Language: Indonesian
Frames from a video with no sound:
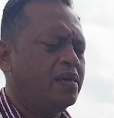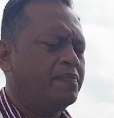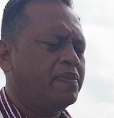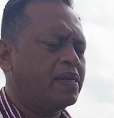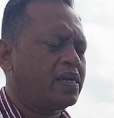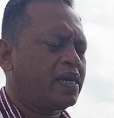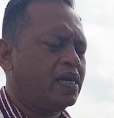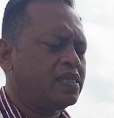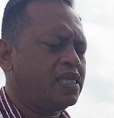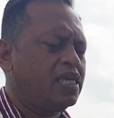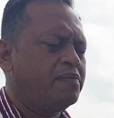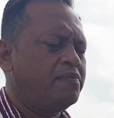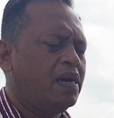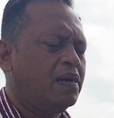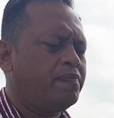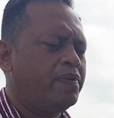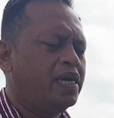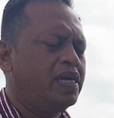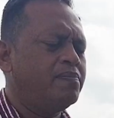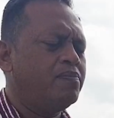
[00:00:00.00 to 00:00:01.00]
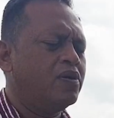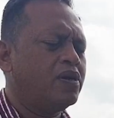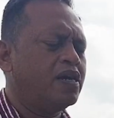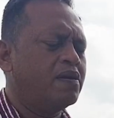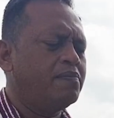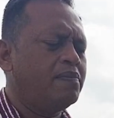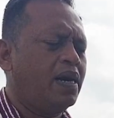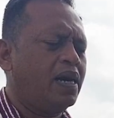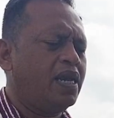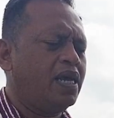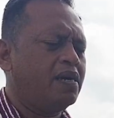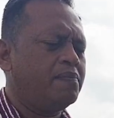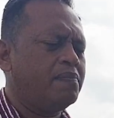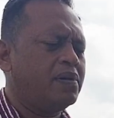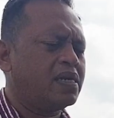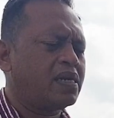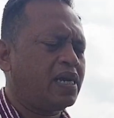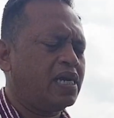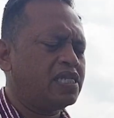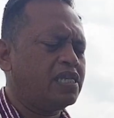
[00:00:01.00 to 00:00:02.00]
Berkati Bapak Ibu Gembala,
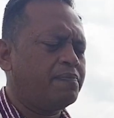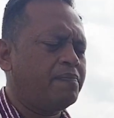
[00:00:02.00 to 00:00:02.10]
berkati